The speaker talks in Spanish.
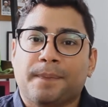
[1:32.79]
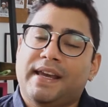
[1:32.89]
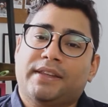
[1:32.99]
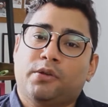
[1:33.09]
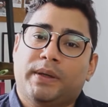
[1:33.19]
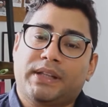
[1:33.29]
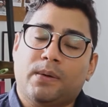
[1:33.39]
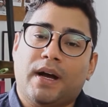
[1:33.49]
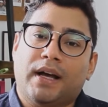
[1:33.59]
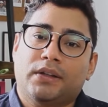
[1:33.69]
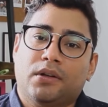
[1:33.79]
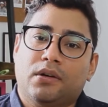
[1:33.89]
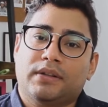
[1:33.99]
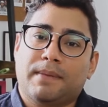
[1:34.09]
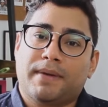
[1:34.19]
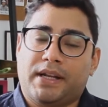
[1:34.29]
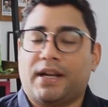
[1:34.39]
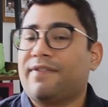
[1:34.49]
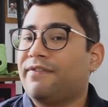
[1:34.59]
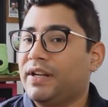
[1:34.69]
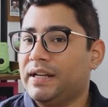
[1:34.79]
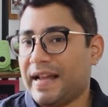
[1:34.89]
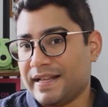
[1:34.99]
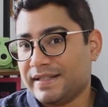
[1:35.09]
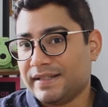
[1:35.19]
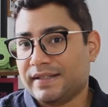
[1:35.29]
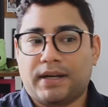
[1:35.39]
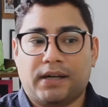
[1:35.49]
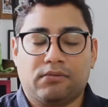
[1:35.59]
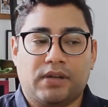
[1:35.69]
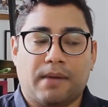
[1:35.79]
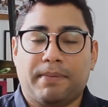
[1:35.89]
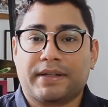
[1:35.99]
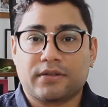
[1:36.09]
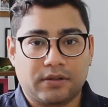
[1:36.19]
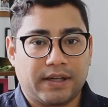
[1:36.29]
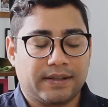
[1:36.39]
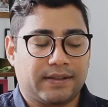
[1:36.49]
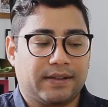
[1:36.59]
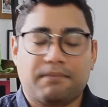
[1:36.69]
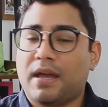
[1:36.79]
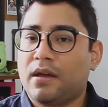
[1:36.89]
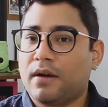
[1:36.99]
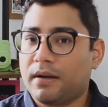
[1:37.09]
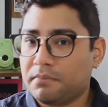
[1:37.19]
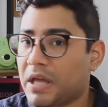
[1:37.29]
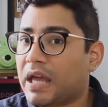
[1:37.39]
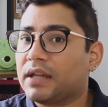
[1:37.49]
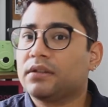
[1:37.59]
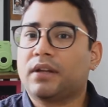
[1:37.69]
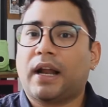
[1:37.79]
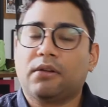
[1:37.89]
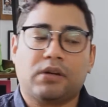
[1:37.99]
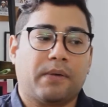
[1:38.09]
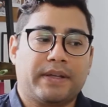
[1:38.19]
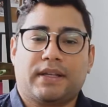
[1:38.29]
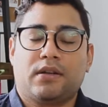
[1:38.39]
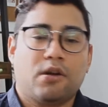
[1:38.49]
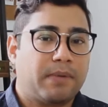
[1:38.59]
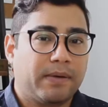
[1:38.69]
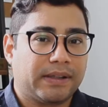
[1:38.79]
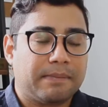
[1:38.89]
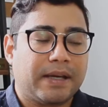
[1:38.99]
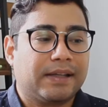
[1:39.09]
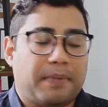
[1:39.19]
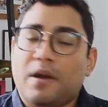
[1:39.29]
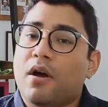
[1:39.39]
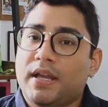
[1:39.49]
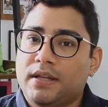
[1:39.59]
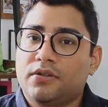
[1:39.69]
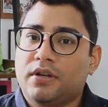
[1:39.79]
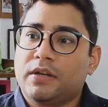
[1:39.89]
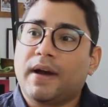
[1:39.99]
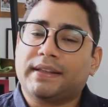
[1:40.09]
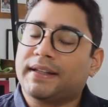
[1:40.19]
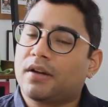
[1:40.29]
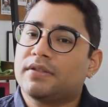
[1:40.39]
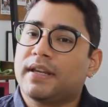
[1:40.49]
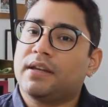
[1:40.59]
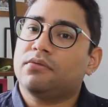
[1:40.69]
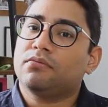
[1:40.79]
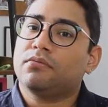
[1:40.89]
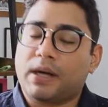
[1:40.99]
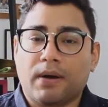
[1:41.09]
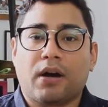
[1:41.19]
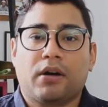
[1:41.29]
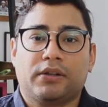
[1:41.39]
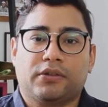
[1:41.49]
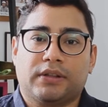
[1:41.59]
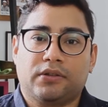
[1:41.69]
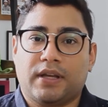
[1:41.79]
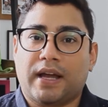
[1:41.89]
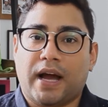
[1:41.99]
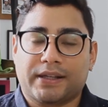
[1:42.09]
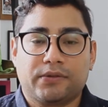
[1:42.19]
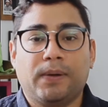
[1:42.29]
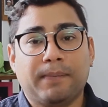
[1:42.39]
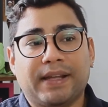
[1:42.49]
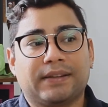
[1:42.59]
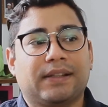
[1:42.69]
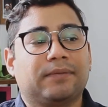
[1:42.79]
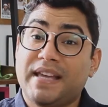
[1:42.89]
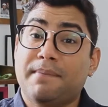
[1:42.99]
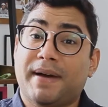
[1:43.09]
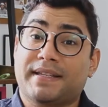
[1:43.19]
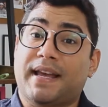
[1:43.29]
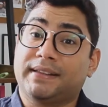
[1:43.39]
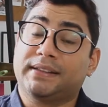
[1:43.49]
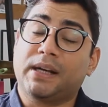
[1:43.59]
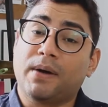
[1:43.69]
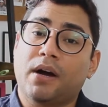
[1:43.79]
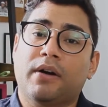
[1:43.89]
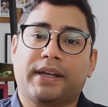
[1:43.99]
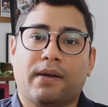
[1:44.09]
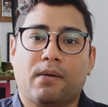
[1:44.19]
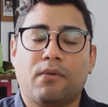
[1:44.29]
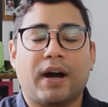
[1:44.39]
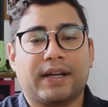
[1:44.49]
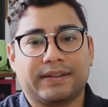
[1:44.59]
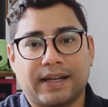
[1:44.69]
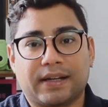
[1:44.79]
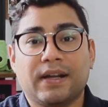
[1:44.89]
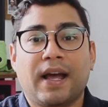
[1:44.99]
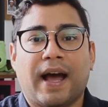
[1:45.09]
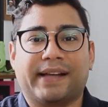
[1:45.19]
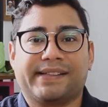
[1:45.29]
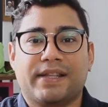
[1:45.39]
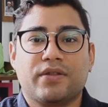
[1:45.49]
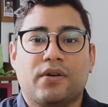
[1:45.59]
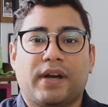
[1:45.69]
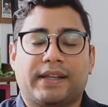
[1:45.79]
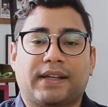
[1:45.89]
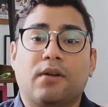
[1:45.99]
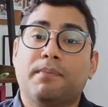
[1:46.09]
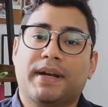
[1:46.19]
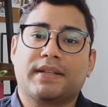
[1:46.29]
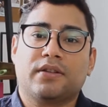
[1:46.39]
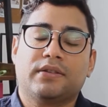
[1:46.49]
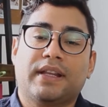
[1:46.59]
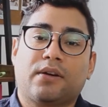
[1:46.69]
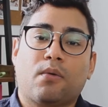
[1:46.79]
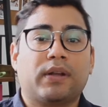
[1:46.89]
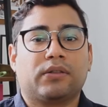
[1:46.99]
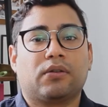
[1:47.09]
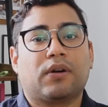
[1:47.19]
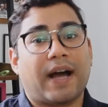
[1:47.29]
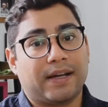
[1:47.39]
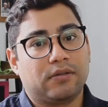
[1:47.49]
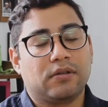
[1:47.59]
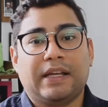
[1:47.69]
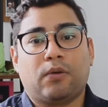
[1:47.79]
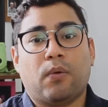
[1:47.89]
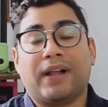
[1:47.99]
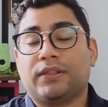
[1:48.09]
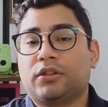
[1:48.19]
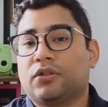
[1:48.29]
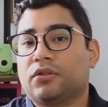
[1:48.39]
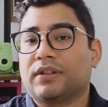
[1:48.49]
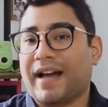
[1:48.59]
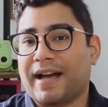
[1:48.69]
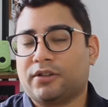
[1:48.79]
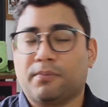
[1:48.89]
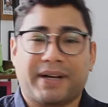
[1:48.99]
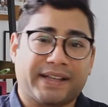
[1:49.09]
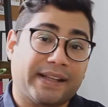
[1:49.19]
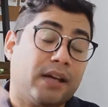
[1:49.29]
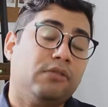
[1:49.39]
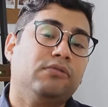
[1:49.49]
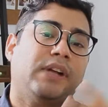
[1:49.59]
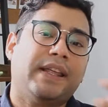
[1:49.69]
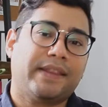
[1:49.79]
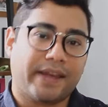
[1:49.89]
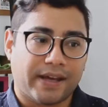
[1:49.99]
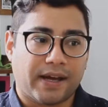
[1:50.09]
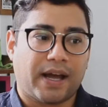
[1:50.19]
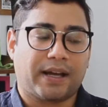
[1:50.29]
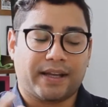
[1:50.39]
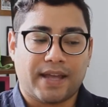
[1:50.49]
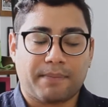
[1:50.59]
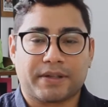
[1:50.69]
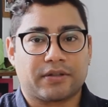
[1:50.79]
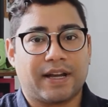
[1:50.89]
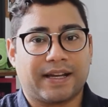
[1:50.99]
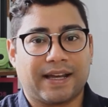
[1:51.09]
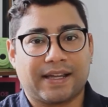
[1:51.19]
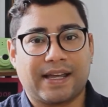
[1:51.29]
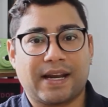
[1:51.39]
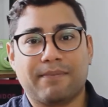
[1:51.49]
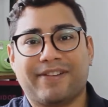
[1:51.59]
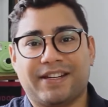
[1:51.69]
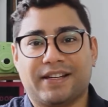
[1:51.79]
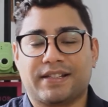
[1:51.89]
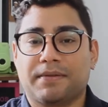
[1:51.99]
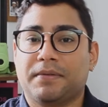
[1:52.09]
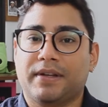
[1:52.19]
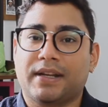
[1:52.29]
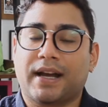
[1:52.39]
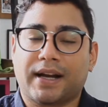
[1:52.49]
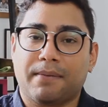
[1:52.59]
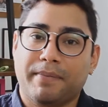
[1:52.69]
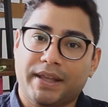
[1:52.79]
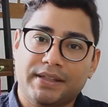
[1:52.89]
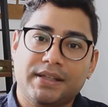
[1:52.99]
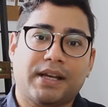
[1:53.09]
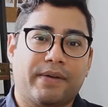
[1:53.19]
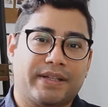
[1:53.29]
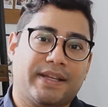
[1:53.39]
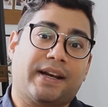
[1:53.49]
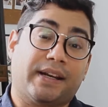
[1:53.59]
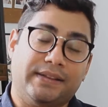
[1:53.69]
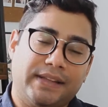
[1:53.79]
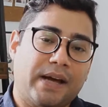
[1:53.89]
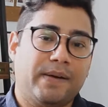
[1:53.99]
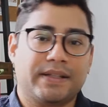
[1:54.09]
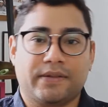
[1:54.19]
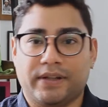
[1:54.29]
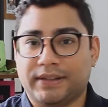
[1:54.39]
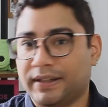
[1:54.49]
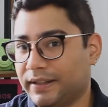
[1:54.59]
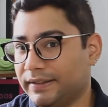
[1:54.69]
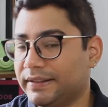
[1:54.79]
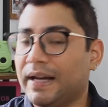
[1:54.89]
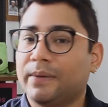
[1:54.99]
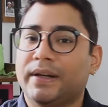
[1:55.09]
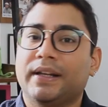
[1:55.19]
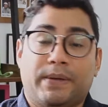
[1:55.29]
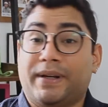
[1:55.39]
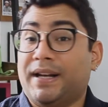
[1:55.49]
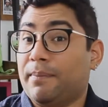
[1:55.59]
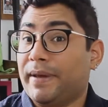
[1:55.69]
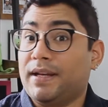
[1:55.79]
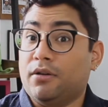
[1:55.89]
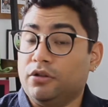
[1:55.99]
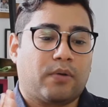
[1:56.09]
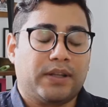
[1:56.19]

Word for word: Y estuve trabajando de manera freelance para algunas personas. Me iba bien, algunas veces no me iba tan bien. Pero ahí yo iba hasta que conseguí un trabajo en donde estoy actualmente. Y en base a este trabajo es que vamos a estar haciendo esta comparación de cuánto gano y cuánto gasto para que tengan una idea a aquellas personas que quieran venir a vivir acá en Medellín, a ver si es rentable, si no es tan rentable, si vale la pena o no.